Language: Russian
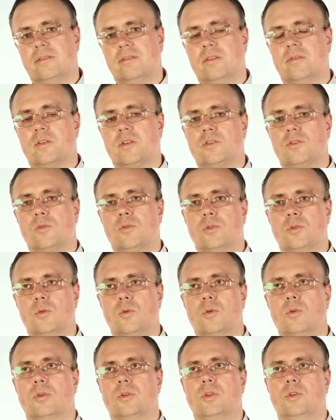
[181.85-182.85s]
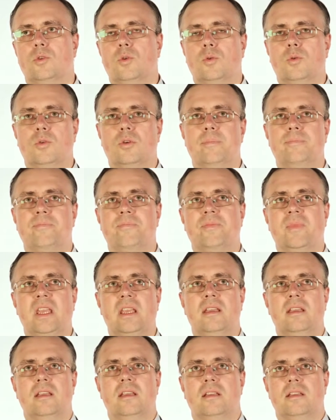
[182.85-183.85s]
в инфраструктуру, то,
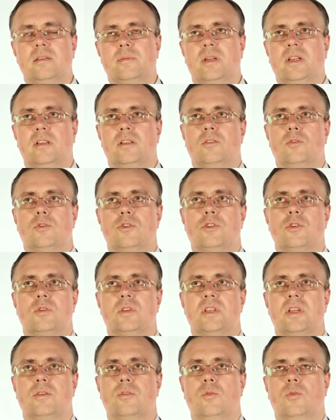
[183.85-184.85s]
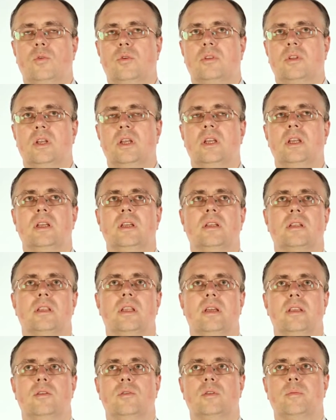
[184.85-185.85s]
несмотря на то, что закон
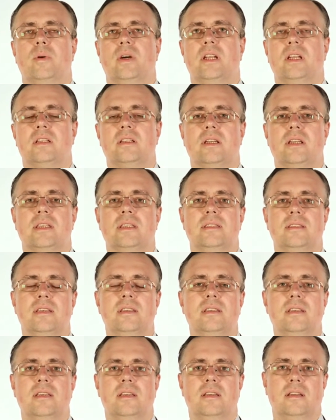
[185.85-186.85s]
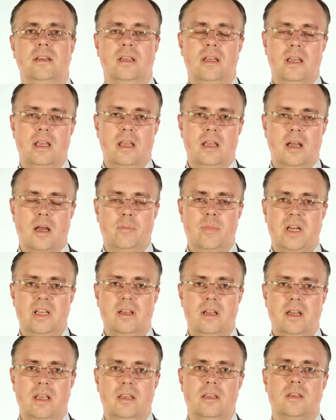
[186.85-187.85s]
дает порядка 10
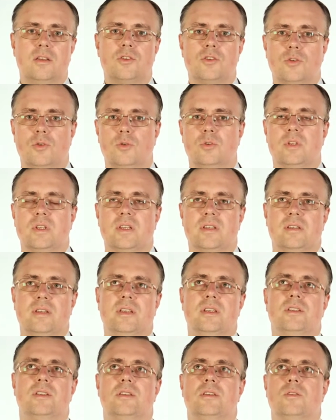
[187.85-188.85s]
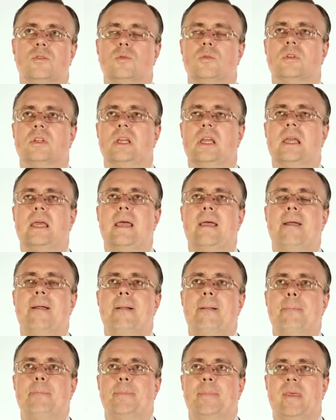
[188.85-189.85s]
определений, что это за институты,
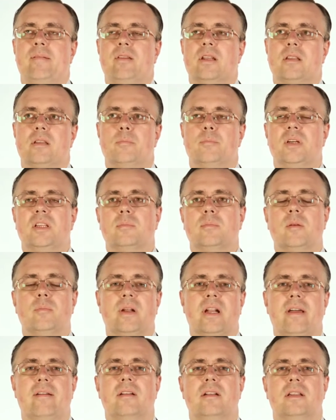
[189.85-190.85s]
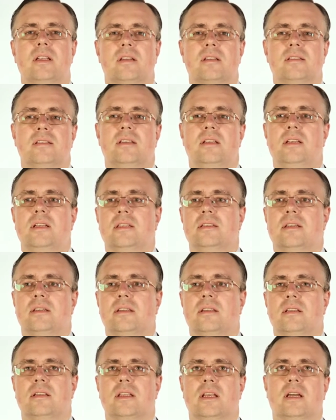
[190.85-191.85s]
наверное, было бы правильно разделить
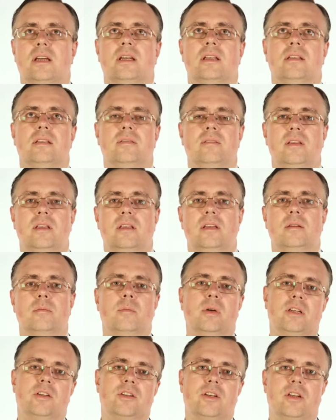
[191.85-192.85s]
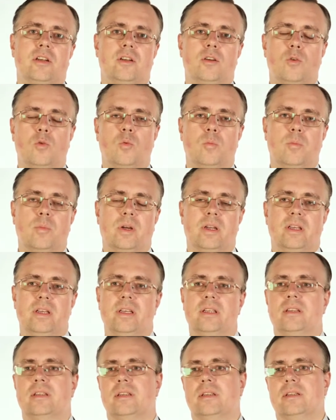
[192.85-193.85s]
их на две большие группы.
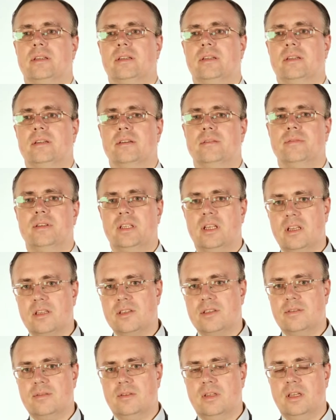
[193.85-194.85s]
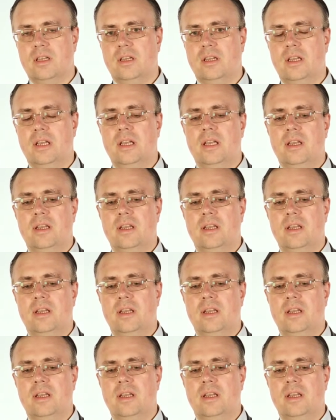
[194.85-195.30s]
Это финансовые